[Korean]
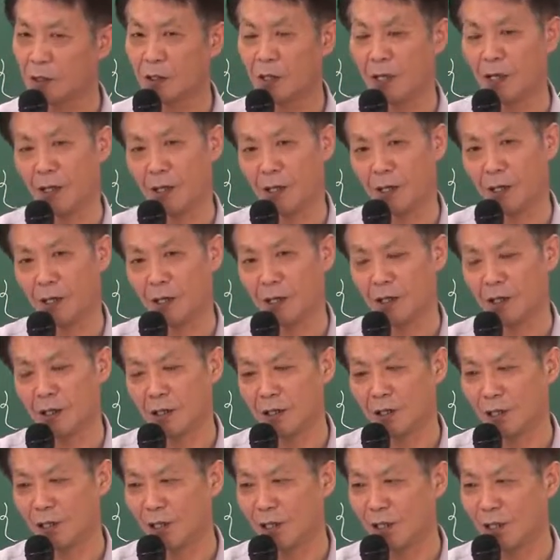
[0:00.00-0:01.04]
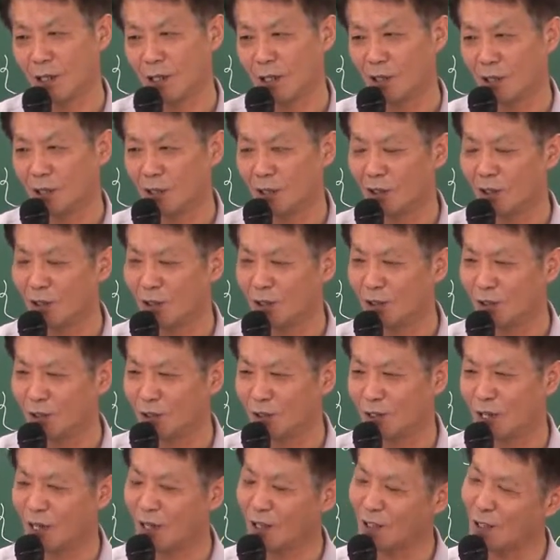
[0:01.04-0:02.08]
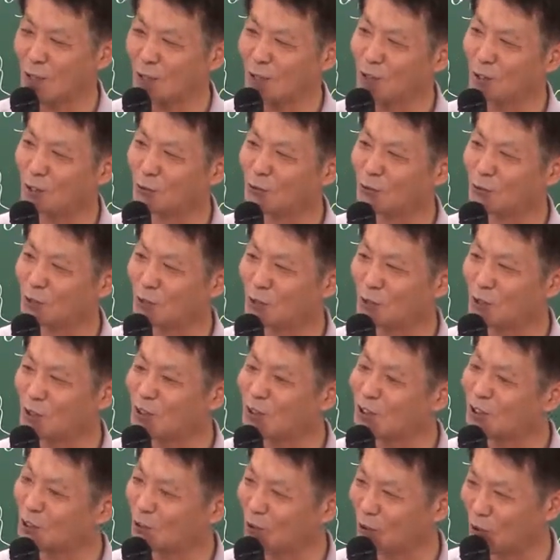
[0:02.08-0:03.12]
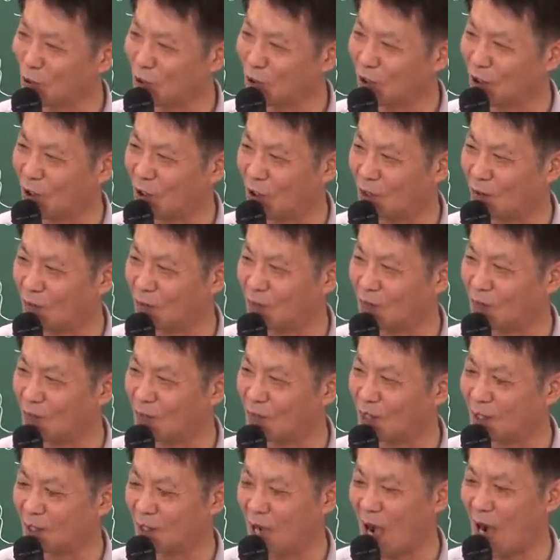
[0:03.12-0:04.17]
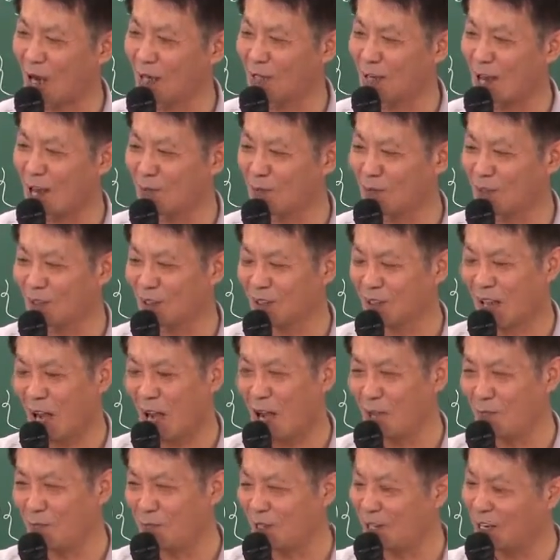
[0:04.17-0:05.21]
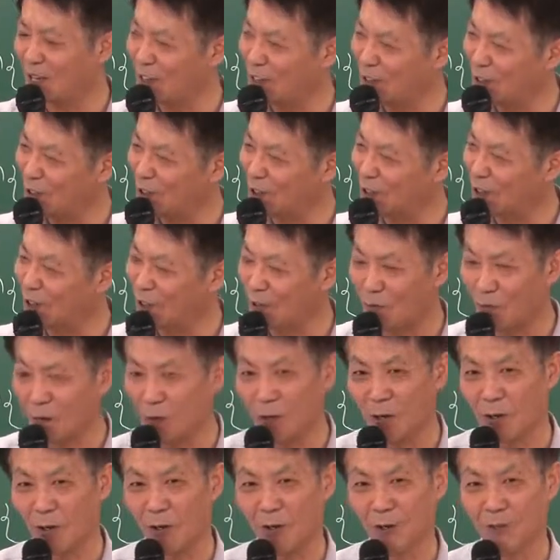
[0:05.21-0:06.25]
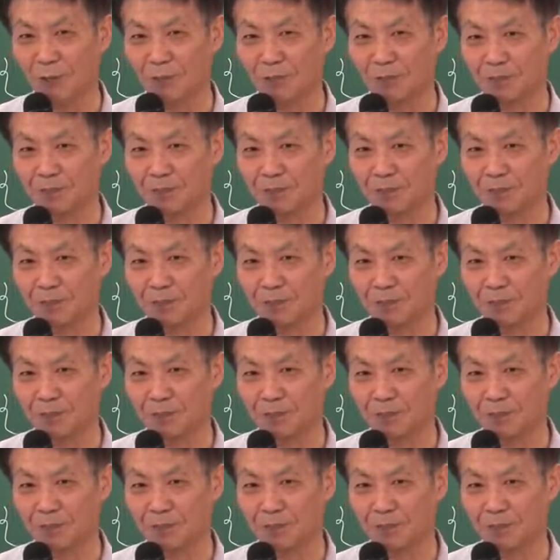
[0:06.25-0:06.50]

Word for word: 예. 제가 사는 연수동은 그 정도죠. 강남은 가입비가 1억이 넘어요.